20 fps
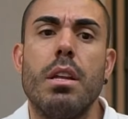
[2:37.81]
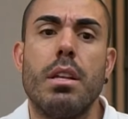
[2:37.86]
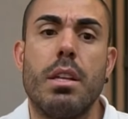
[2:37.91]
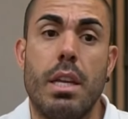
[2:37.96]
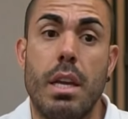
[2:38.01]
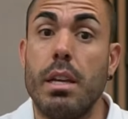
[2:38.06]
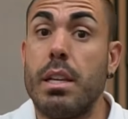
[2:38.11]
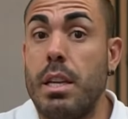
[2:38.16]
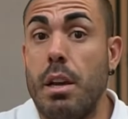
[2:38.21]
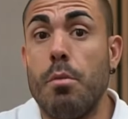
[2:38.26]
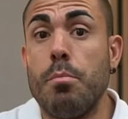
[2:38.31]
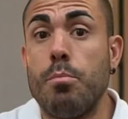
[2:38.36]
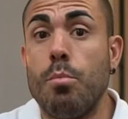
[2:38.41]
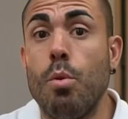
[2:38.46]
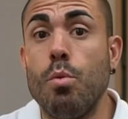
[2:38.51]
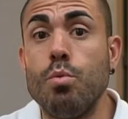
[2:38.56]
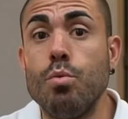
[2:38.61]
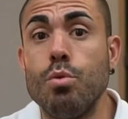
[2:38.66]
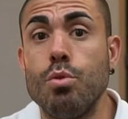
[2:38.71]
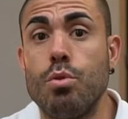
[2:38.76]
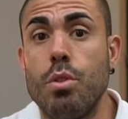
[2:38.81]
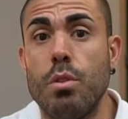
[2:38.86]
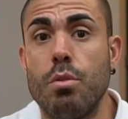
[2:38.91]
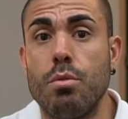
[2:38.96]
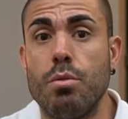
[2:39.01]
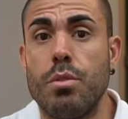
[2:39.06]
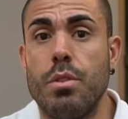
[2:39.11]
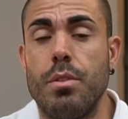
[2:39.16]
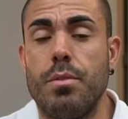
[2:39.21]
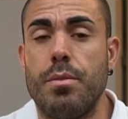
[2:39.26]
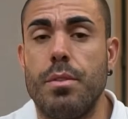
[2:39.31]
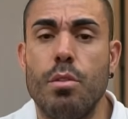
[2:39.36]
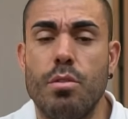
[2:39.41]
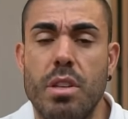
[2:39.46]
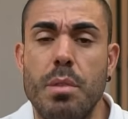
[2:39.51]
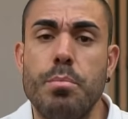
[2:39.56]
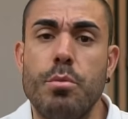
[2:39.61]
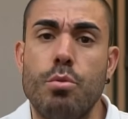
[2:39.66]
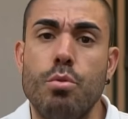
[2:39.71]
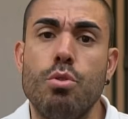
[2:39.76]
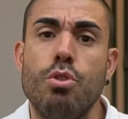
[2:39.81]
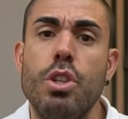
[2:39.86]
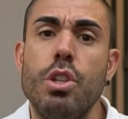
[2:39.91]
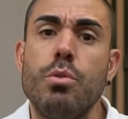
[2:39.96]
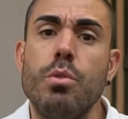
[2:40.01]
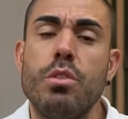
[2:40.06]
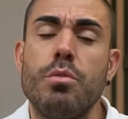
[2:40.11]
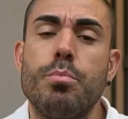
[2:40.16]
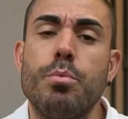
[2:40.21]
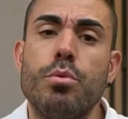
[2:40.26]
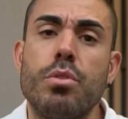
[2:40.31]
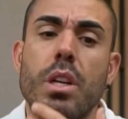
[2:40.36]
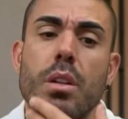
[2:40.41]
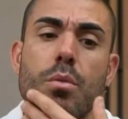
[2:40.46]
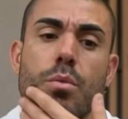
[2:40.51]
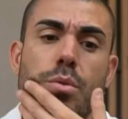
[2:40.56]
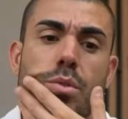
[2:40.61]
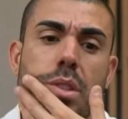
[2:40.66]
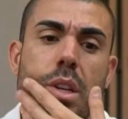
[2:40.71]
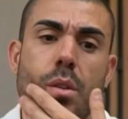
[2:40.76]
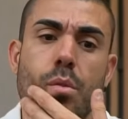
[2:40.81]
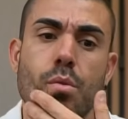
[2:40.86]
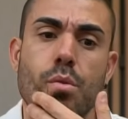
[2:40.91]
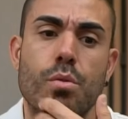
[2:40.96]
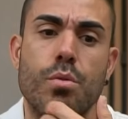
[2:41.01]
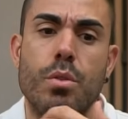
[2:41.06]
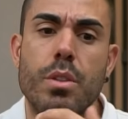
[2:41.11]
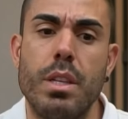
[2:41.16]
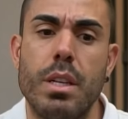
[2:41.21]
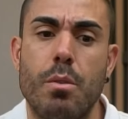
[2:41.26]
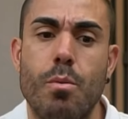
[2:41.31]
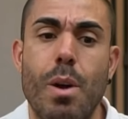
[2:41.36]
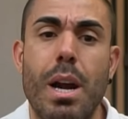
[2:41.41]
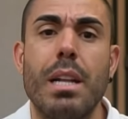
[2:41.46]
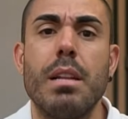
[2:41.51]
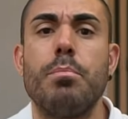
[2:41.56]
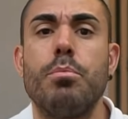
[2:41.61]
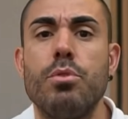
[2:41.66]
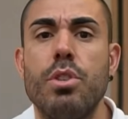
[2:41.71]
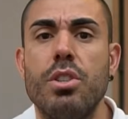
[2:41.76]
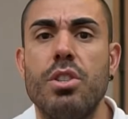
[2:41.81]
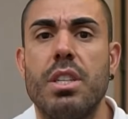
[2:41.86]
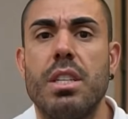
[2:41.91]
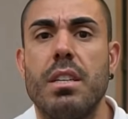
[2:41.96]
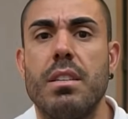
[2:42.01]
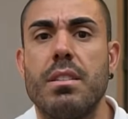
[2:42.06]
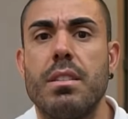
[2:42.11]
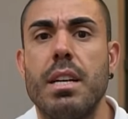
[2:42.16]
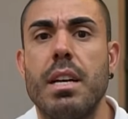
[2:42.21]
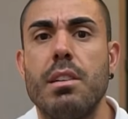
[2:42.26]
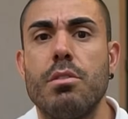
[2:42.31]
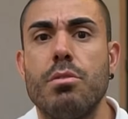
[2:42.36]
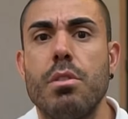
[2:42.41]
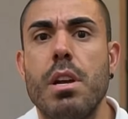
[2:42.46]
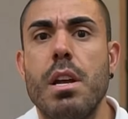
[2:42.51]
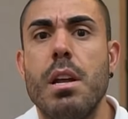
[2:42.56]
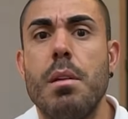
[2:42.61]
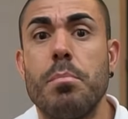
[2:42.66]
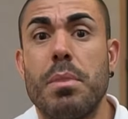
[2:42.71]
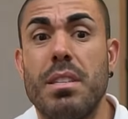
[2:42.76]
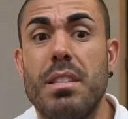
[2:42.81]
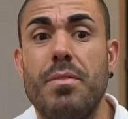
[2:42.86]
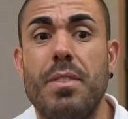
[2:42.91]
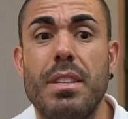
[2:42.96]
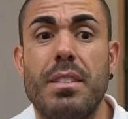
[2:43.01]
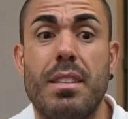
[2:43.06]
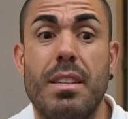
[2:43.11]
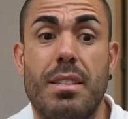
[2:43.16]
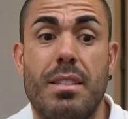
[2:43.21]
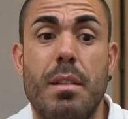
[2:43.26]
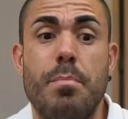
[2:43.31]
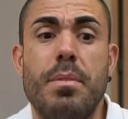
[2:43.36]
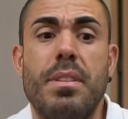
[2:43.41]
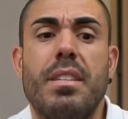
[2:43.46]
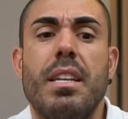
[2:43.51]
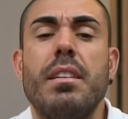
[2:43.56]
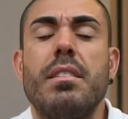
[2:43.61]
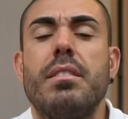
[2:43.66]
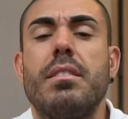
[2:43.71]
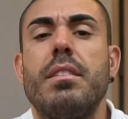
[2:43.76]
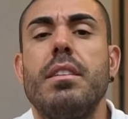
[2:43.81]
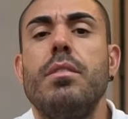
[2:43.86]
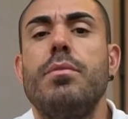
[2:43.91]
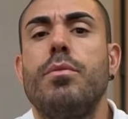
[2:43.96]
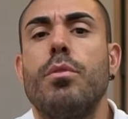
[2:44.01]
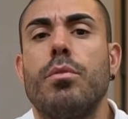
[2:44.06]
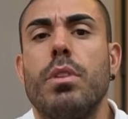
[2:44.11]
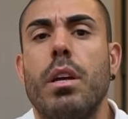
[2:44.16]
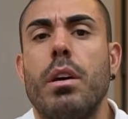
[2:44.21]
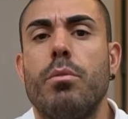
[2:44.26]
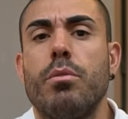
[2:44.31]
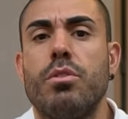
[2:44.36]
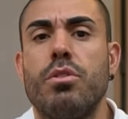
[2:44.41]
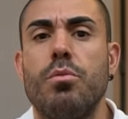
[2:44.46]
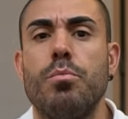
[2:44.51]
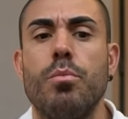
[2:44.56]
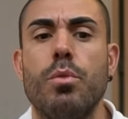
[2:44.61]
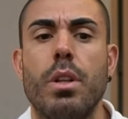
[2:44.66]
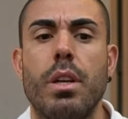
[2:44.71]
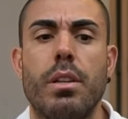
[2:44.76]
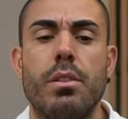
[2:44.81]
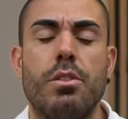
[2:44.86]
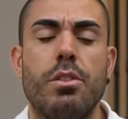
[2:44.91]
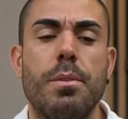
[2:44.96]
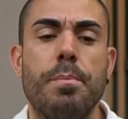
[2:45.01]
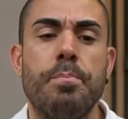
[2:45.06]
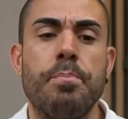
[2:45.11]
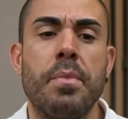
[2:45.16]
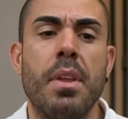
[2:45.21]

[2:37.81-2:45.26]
Que, é, que, é um bom uso, inclusive. Eu sempre sugiro isso para os alunos da consultoria. Guarda para o dia de cansaço, porque você vai ser sempre sensível né, ao estimulante.